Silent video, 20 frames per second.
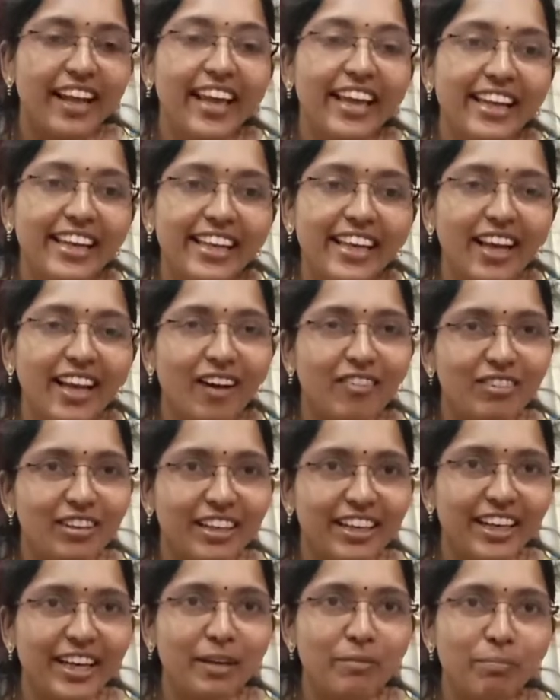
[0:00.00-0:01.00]
டெய்லி அவ்வளோ
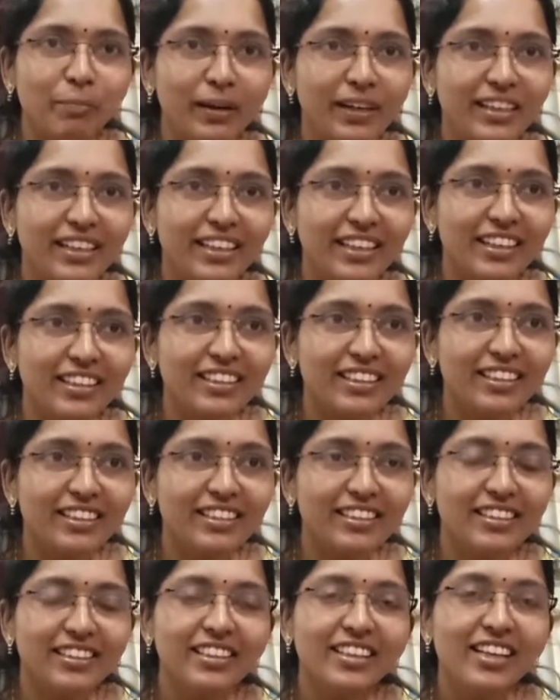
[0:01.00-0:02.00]
ரீட் பண்ணிட்டு
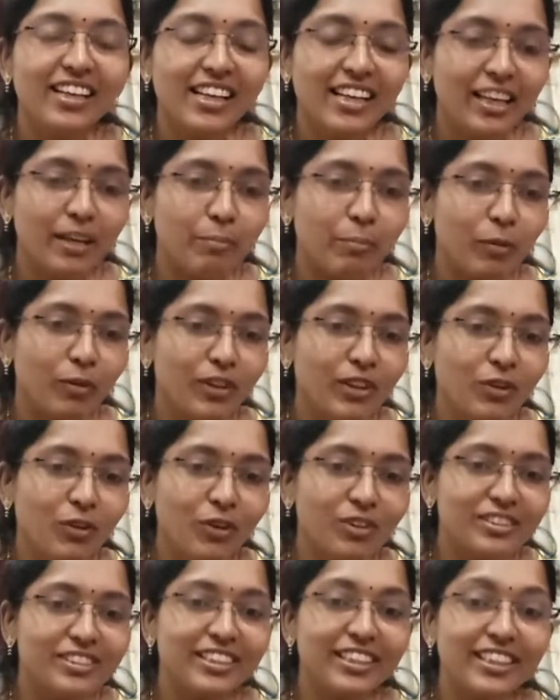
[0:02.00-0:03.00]
இருந்தது இப்போ வந்து
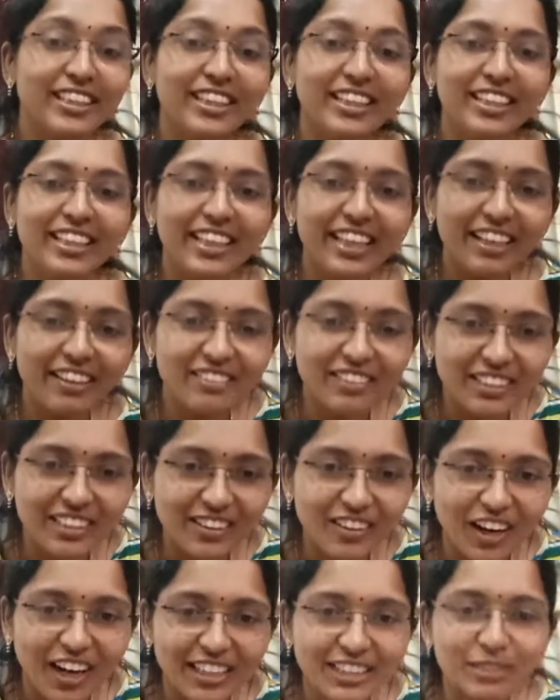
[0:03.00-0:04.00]
ஒரு சிறுகதையை வந்து
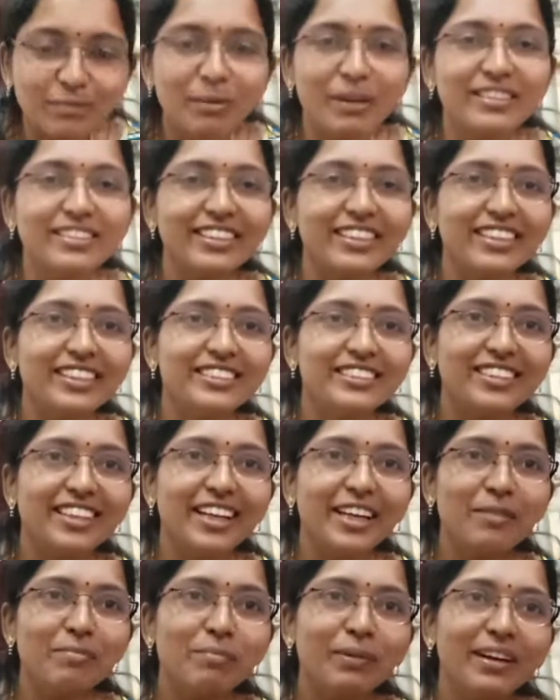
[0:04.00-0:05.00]
ஒரு அஞ்சு மாதம் கழித்து
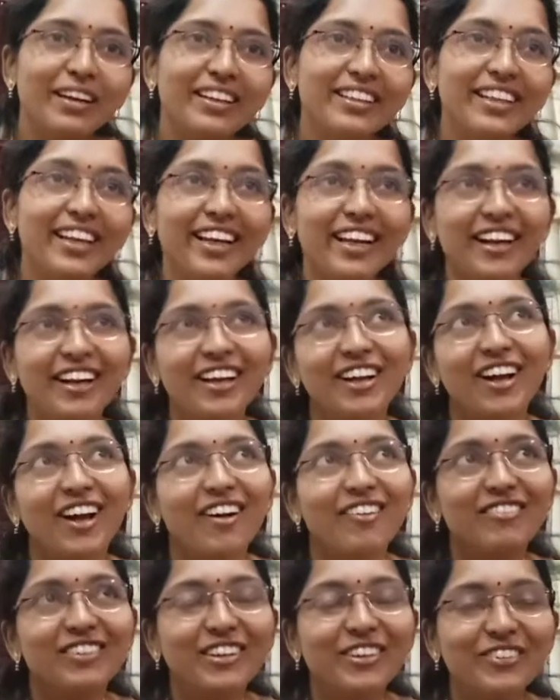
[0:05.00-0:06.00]
ரீட் பண்ணுறதே எனக்கு
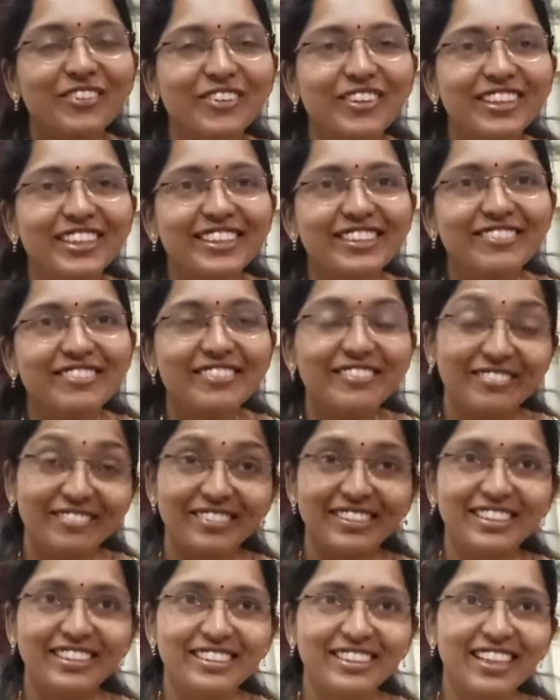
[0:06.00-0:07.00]
அவ்வளோ ஒரு
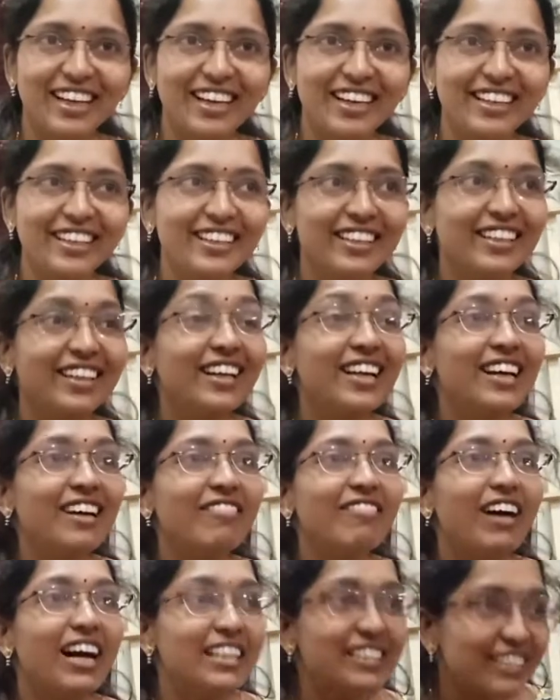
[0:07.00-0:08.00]
இதாக இருக்குது
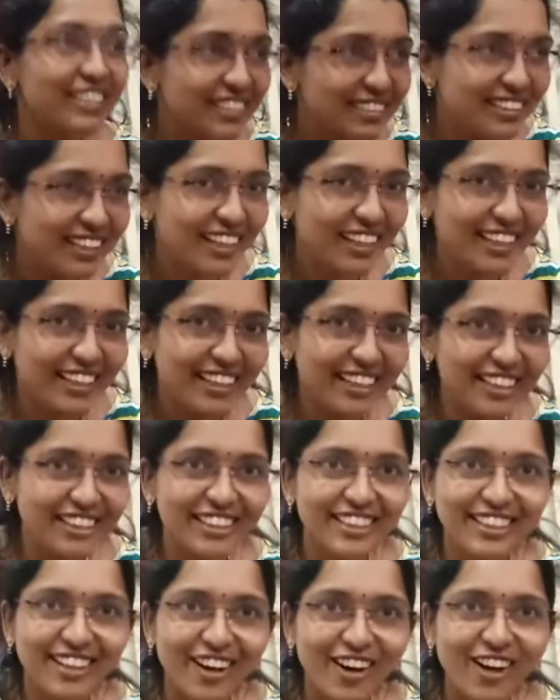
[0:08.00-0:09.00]
வாசக
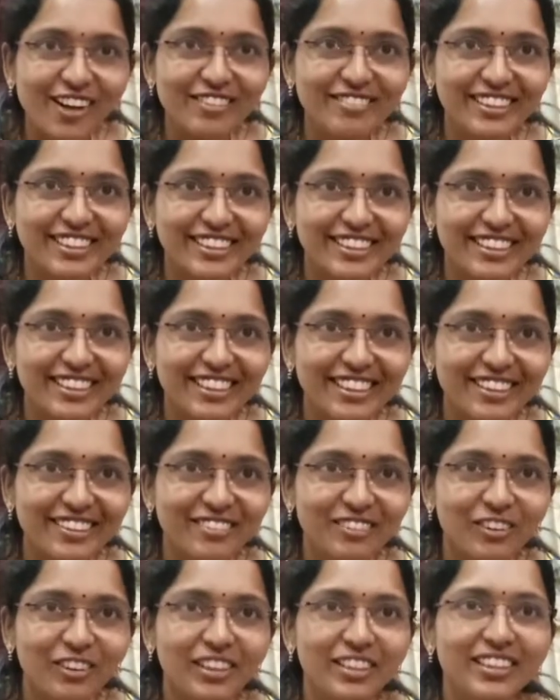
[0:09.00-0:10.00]
சாலையிலேருந்து கால் வந்ததே
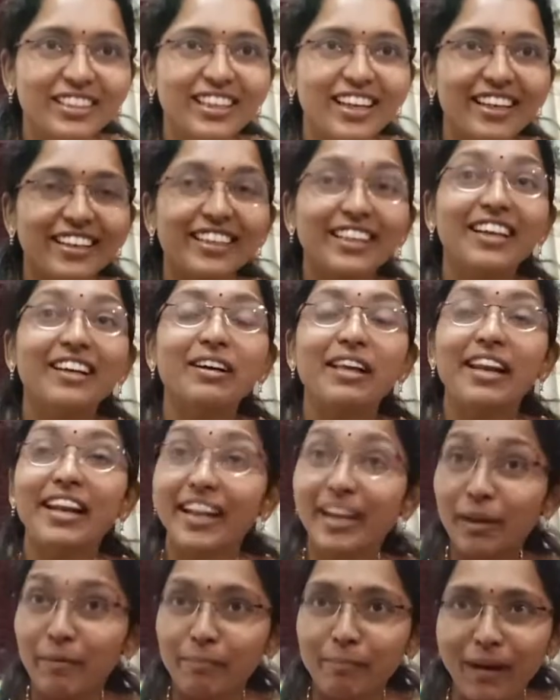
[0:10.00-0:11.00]
ஒரு இதாக இருக்குது
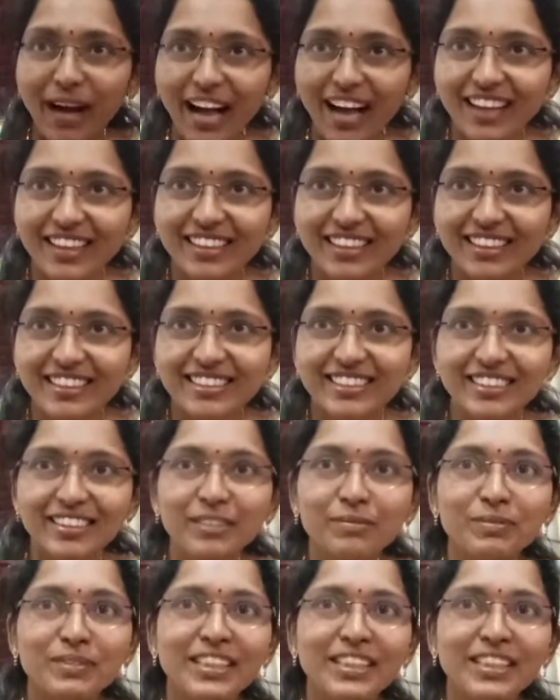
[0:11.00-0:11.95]
எல்லோரையும் பார்க்குறது